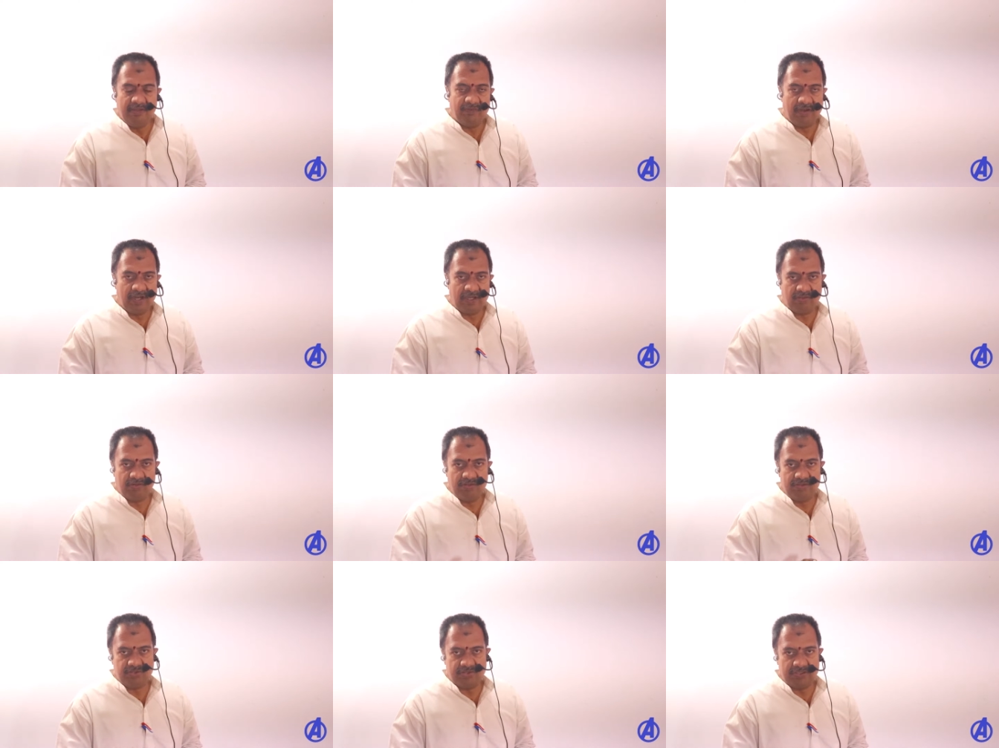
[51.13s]

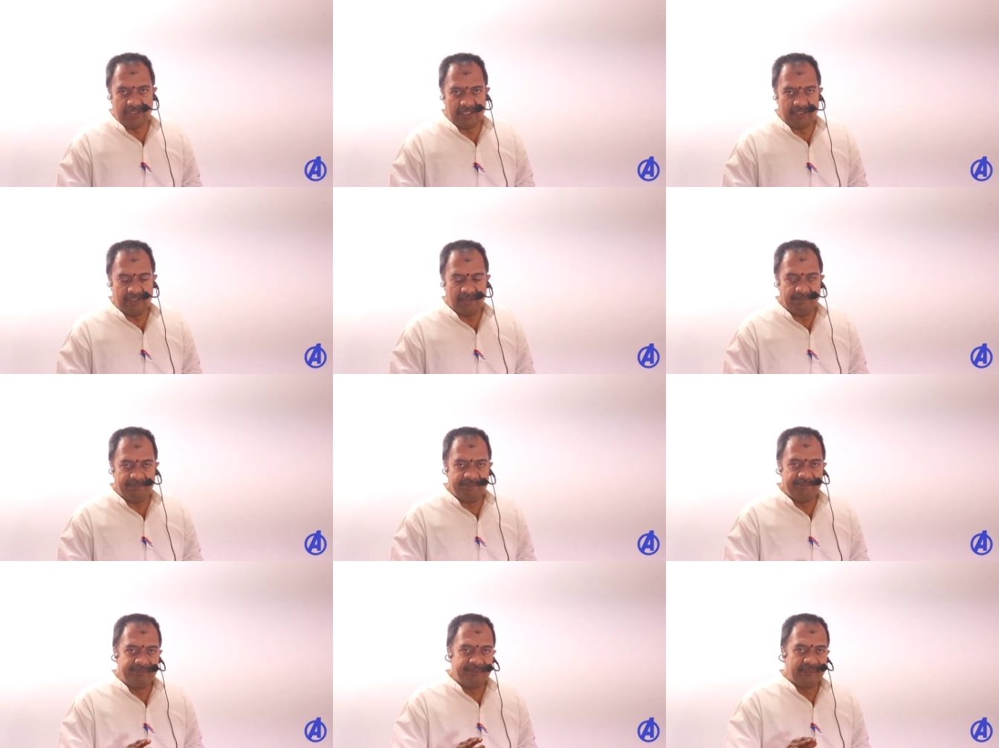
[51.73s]
వాటి గురించి
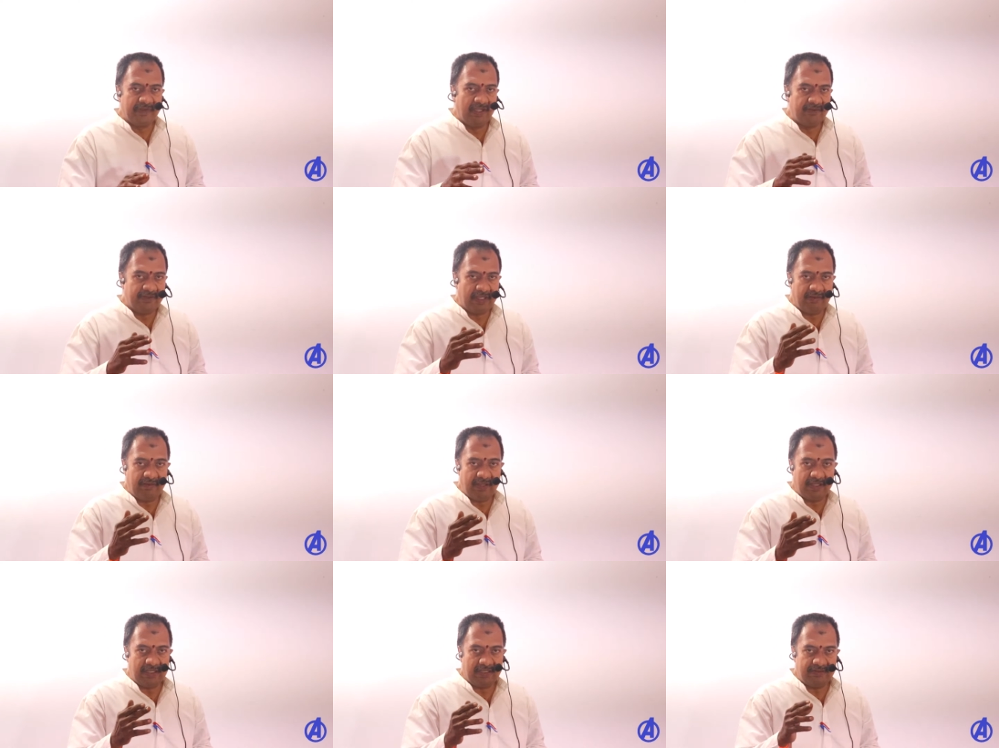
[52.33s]
వదిలేద్దాం
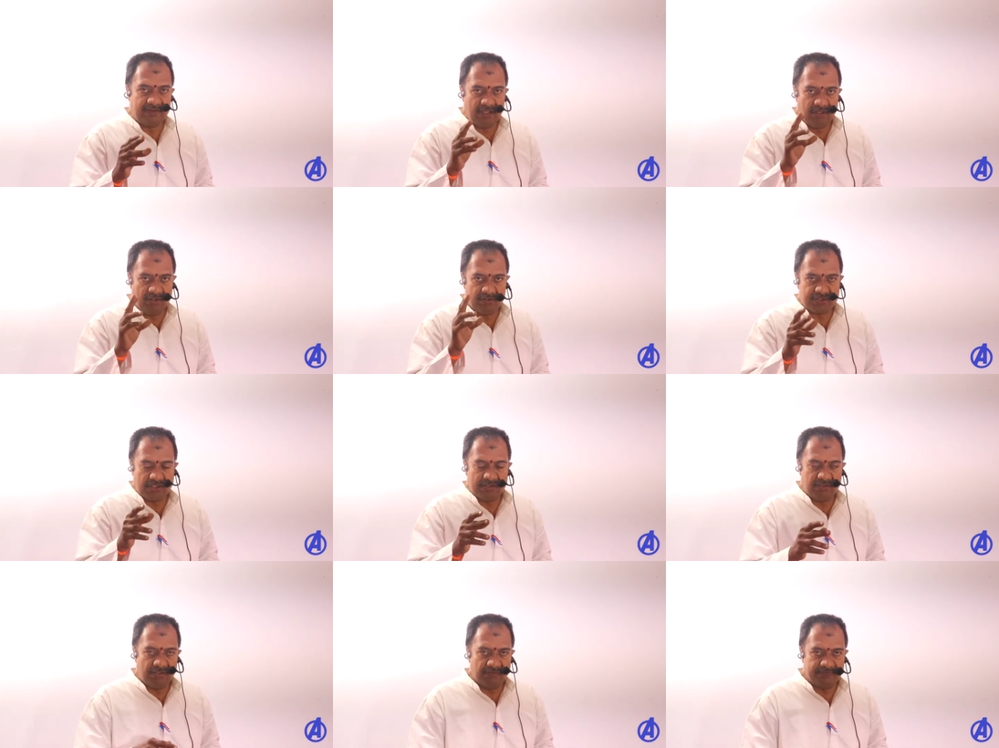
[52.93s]
తర్వాత తెలుగు
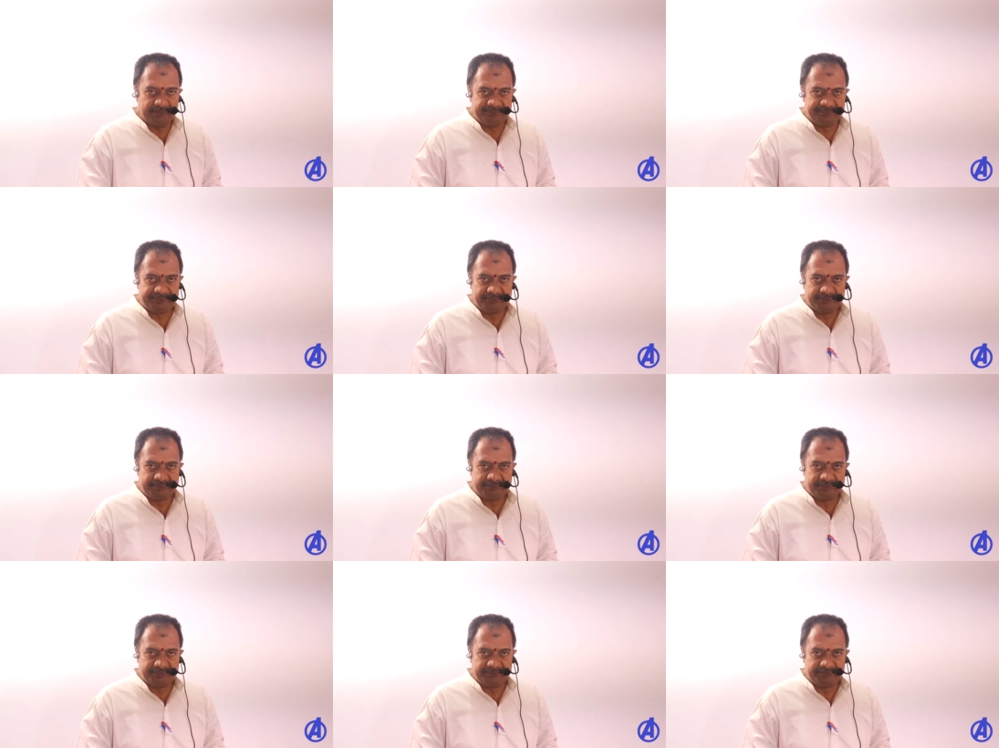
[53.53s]
సంధులు